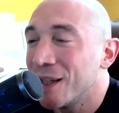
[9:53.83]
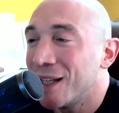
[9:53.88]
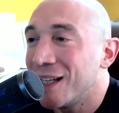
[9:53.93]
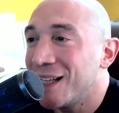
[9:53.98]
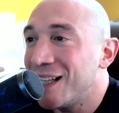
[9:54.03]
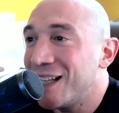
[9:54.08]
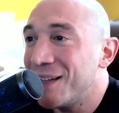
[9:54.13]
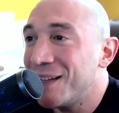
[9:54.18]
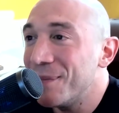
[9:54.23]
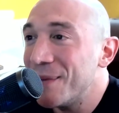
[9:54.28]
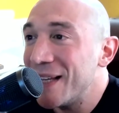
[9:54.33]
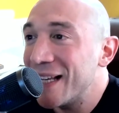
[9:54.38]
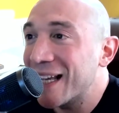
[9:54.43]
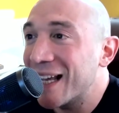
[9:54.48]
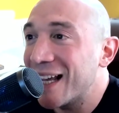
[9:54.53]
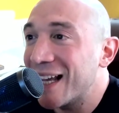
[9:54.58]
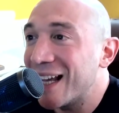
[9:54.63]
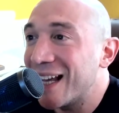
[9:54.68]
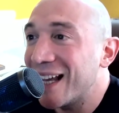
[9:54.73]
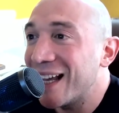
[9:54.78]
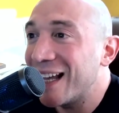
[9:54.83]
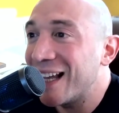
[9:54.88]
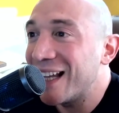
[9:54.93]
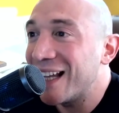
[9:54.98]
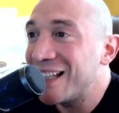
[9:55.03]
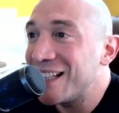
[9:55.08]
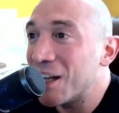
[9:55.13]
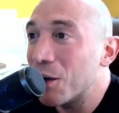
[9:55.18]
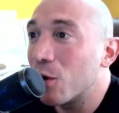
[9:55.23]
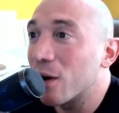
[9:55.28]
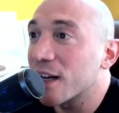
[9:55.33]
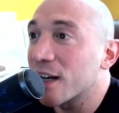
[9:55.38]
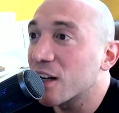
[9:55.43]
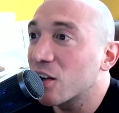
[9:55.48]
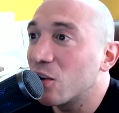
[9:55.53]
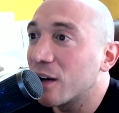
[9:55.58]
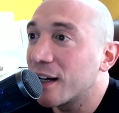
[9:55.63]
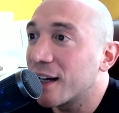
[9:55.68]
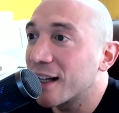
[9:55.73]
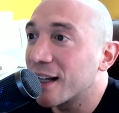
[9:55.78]
y vi que eh, llegó a
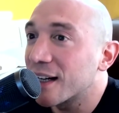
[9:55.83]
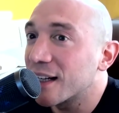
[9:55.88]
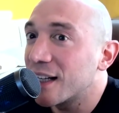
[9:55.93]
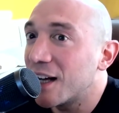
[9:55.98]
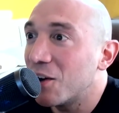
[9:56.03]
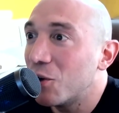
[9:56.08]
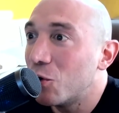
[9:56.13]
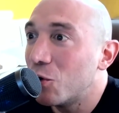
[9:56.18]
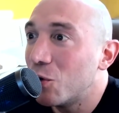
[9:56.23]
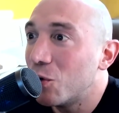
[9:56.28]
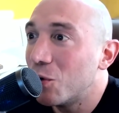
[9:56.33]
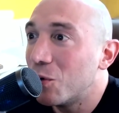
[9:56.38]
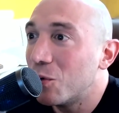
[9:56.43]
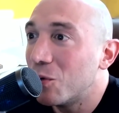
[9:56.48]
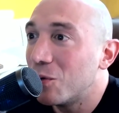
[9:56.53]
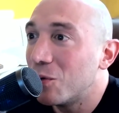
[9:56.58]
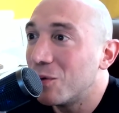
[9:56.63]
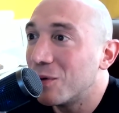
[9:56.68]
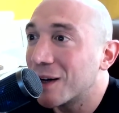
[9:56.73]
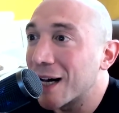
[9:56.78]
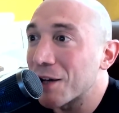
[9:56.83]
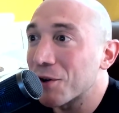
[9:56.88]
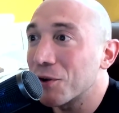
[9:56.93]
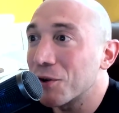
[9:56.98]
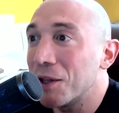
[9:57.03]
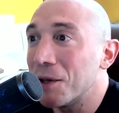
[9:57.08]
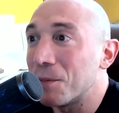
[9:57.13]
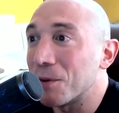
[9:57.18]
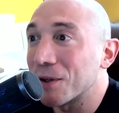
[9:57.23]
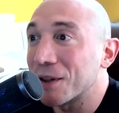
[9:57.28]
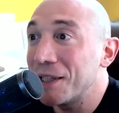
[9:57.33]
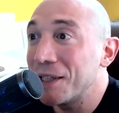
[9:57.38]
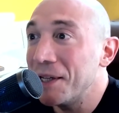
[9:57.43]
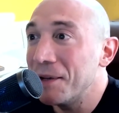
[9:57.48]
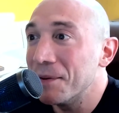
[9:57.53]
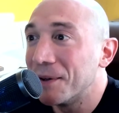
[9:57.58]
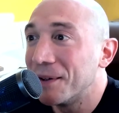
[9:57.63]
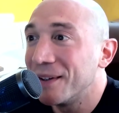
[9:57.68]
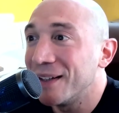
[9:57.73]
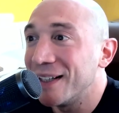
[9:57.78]
recogerla un, un, carro
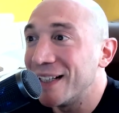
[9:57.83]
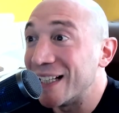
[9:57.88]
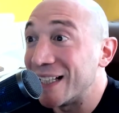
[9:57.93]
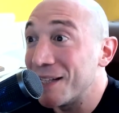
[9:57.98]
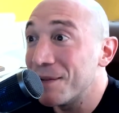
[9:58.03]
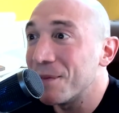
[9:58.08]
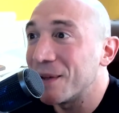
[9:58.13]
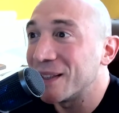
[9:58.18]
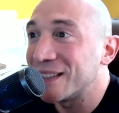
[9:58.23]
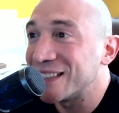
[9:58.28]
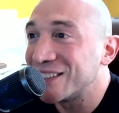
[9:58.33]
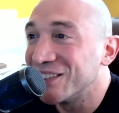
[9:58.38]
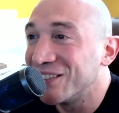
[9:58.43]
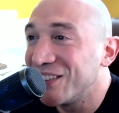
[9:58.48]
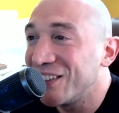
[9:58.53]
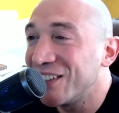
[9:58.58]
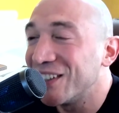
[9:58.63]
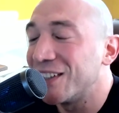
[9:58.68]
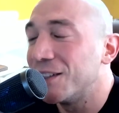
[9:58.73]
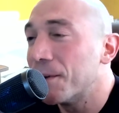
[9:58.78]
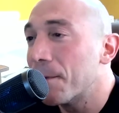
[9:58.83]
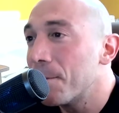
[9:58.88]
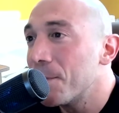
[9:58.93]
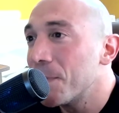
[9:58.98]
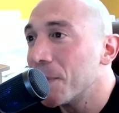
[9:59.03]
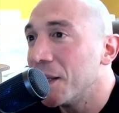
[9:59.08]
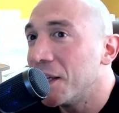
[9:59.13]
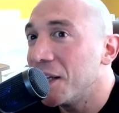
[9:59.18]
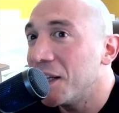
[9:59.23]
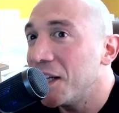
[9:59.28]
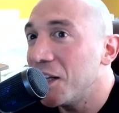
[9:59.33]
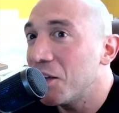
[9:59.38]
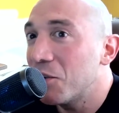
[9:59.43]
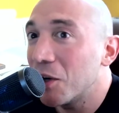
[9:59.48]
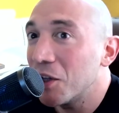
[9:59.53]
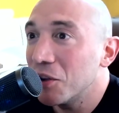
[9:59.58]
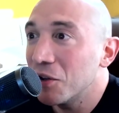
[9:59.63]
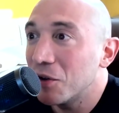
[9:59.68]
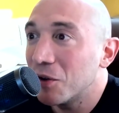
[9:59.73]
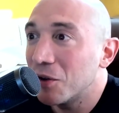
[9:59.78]
deportivo y la tipa se subió, ¿no? Y
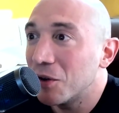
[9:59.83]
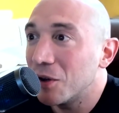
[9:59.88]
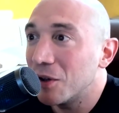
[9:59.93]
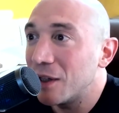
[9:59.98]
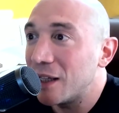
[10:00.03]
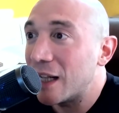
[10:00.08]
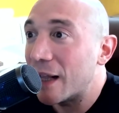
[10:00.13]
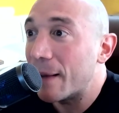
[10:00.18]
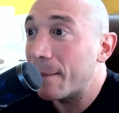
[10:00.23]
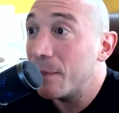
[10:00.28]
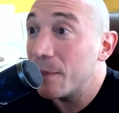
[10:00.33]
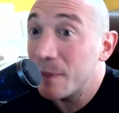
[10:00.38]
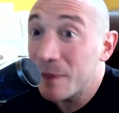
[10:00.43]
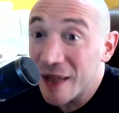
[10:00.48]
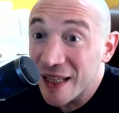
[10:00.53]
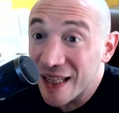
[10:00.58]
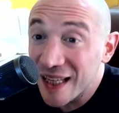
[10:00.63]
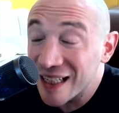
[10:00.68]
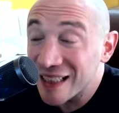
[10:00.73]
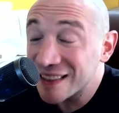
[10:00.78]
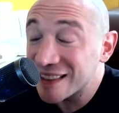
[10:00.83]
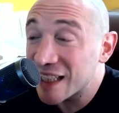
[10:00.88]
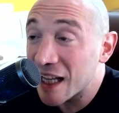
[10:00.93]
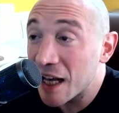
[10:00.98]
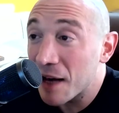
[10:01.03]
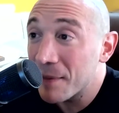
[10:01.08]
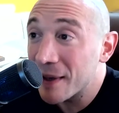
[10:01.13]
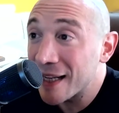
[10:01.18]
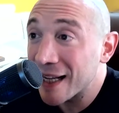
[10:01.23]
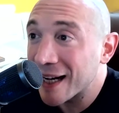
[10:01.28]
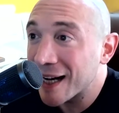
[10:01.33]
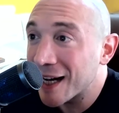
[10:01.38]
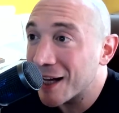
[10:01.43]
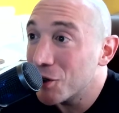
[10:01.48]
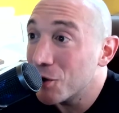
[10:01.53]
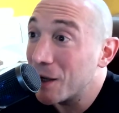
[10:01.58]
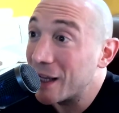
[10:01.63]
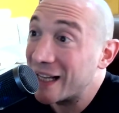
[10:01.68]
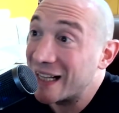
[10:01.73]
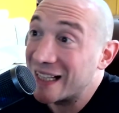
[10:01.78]
cuando la Viking estaba
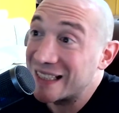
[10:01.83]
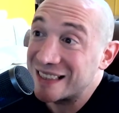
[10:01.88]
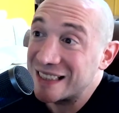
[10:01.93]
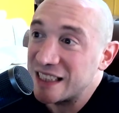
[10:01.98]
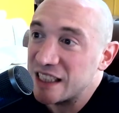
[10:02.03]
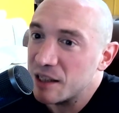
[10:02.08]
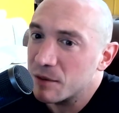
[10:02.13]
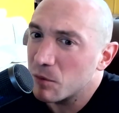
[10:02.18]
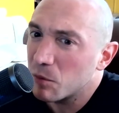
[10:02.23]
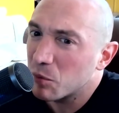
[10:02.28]
manejando en ese tiempo,